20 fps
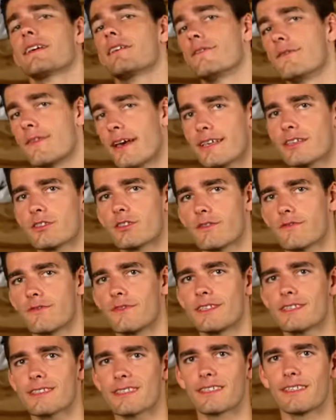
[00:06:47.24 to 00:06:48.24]
welche dürfen
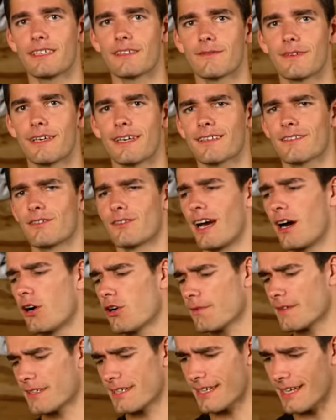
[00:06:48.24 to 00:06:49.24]
nicht trainiert werden und
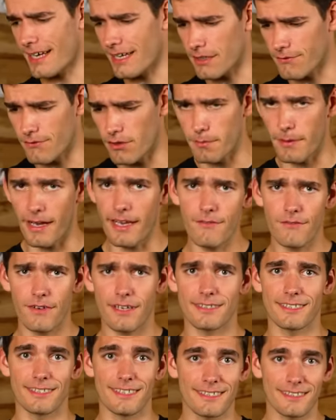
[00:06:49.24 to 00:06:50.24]
auch wenn ihr an einer
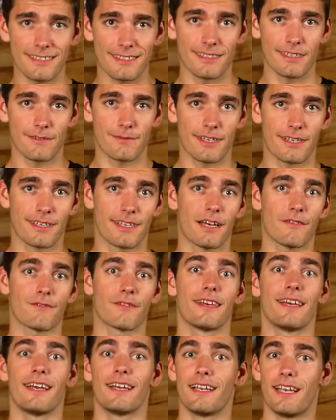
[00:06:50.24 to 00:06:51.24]
vorbeifahrt, die nicht trainiert werden darf,
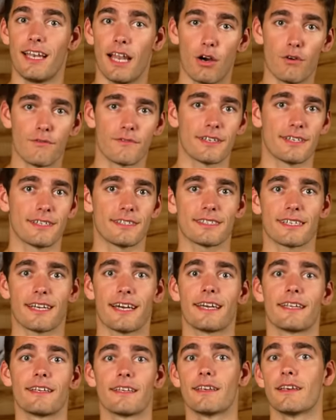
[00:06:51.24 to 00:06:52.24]
lauft da nicht
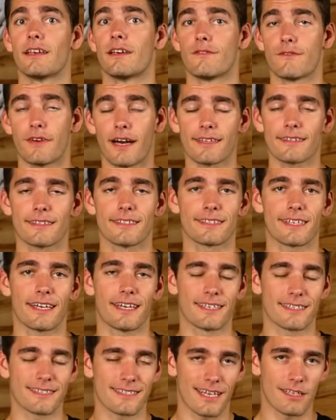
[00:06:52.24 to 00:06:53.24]
rein, fahrt nicht
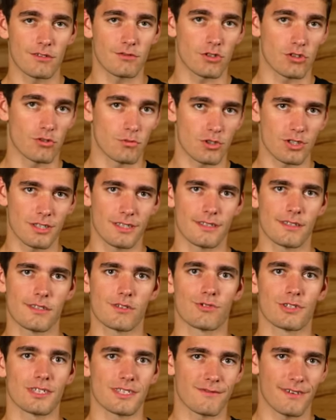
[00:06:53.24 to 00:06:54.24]
rein, das kann unter Umständen
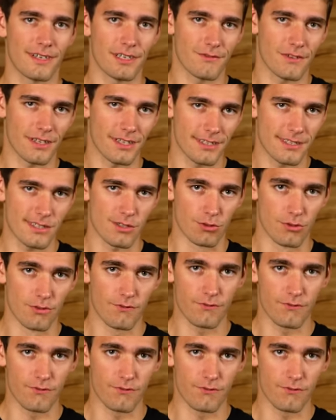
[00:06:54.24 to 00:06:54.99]
zu Disqualifikation